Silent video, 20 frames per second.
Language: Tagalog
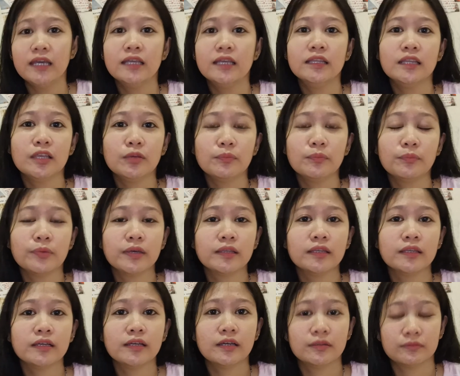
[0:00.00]
Hindi yung
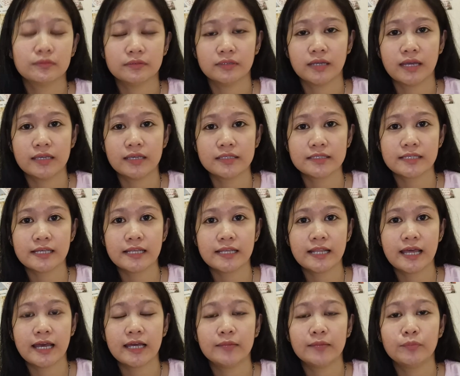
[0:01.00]
pwedeng ganun guys.
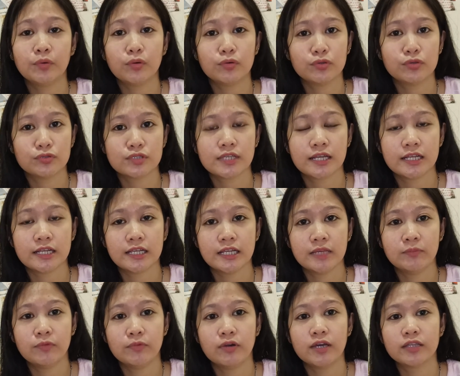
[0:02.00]
Kailangan buo yung sarili
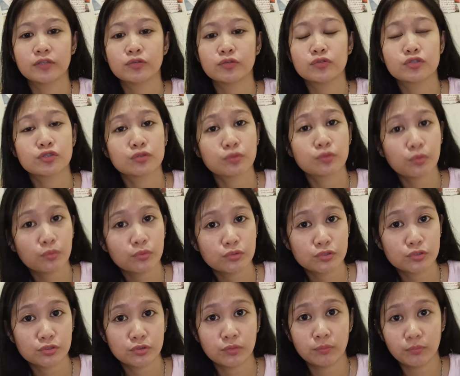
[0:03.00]
mo at gustong
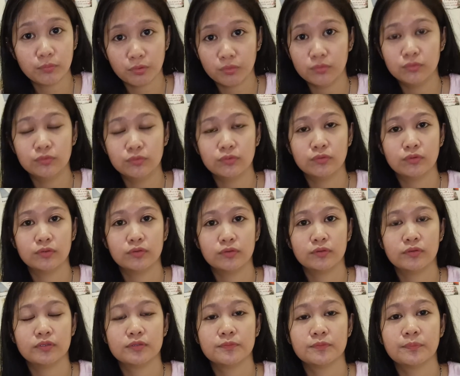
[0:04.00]
gusto mo
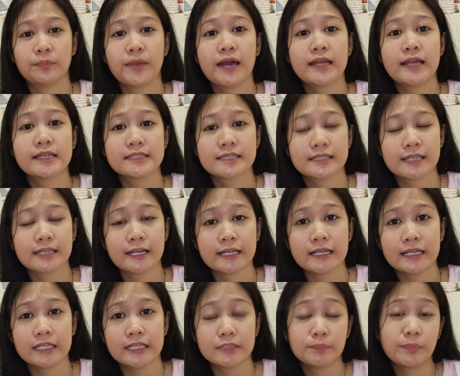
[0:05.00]
para sa
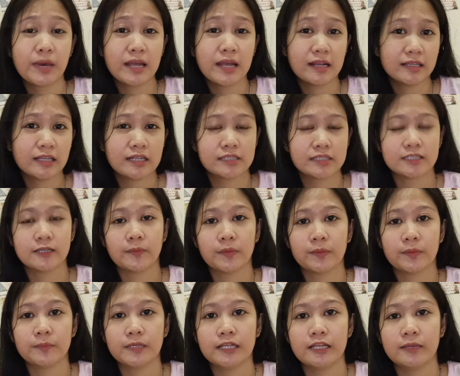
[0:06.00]
sarili at para na rin sa
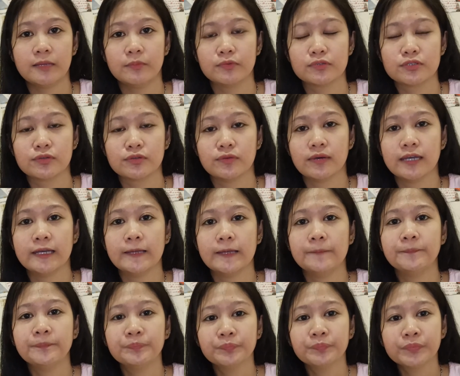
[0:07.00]
pamilya mo. So, ayan.